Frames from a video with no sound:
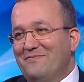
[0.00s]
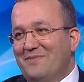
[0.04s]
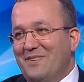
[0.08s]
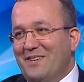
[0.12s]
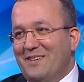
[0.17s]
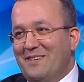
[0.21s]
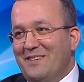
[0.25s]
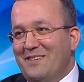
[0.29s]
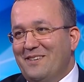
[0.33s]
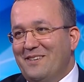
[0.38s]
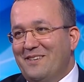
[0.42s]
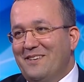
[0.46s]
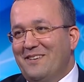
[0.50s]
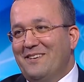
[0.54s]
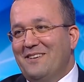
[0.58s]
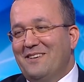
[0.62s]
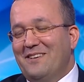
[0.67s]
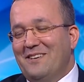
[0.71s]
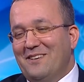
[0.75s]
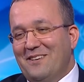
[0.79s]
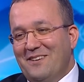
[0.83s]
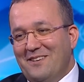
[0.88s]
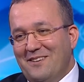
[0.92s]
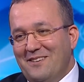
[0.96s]
Ee,
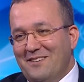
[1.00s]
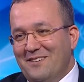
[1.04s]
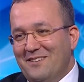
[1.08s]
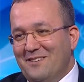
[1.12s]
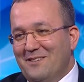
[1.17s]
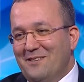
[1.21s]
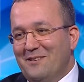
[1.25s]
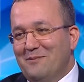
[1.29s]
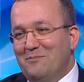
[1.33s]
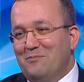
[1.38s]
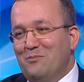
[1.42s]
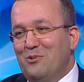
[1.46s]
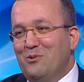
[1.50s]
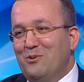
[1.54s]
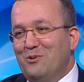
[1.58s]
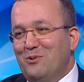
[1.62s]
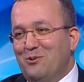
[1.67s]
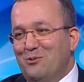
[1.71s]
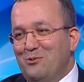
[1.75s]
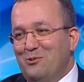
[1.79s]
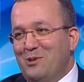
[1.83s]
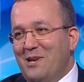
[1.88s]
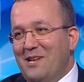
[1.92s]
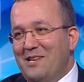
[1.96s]
bu
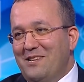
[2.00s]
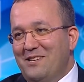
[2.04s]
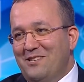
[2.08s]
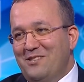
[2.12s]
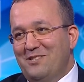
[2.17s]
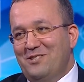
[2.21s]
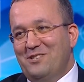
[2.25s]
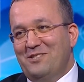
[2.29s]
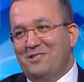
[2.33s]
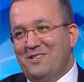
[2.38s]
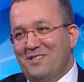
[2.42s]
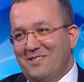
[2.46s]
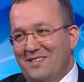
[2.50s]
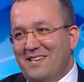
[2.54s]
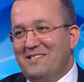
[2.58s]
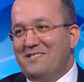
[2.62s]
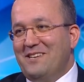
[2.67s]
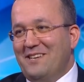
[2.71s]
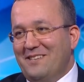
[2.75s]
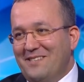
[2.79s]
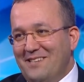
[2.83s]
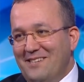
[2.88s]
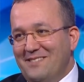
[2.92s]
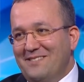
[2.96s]
güzel giriş için
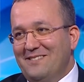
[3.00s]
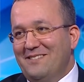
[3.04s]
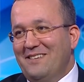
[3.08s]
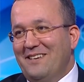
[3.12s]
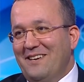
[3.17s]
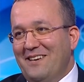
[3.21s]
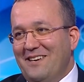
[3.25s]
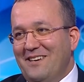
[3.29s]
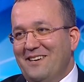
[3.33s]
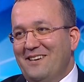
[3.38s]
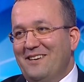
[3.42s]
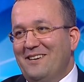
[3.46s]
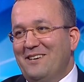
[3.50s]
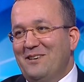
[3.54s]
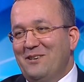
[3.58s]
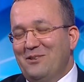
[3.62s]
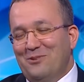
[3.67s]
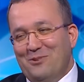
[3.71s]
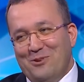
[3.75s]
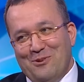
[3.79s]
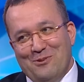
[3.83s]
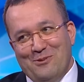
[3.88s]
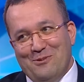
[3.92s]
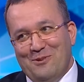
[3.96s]
gerçekten e,
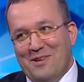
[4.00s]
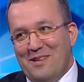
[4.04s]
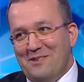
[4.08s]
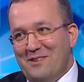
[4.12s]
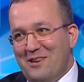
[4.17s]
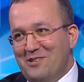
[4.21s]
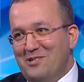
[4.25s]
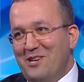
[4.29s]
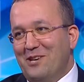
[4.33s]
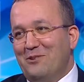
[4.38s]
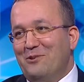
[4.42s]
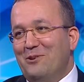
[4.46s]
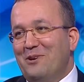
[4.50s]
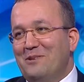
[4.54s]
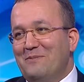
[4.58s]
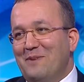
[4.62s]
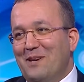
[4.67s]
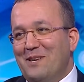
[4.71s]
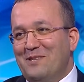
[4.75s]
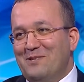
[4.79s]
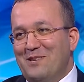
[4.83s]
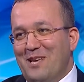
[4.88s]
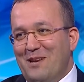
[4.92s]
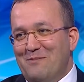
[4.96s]
gönülden teşekkür etmek
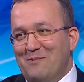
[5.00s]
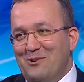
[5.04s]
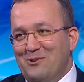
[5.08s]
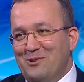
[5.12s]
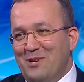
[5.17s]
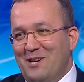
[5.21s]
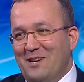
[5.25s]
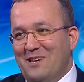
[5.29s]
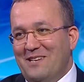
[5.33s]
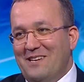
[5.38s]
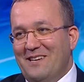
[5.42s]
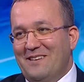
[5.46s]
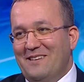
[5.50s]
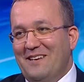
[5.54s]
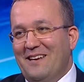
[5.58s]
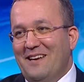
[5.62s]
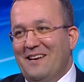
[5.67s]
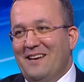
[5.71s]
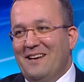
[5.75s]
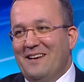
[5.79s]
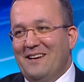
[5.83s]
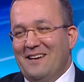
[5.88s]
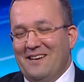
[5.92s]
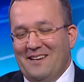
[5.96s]
Sağ olun, isterim öncelikle.
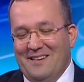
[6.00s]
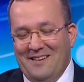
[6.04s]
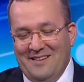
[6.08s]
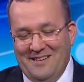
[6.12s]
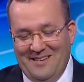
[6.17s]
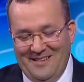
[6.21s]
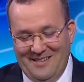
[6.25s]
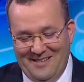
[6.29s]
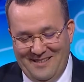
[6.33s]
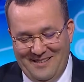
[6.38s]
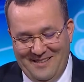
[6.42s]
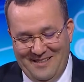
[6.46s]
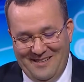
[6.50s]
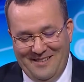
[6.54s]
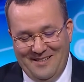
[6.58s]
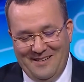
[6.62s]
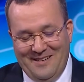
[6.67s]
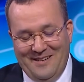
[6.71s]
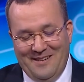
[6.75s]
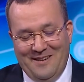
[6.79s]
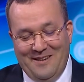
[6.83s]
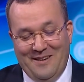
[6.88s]
Buyurun söz sizde.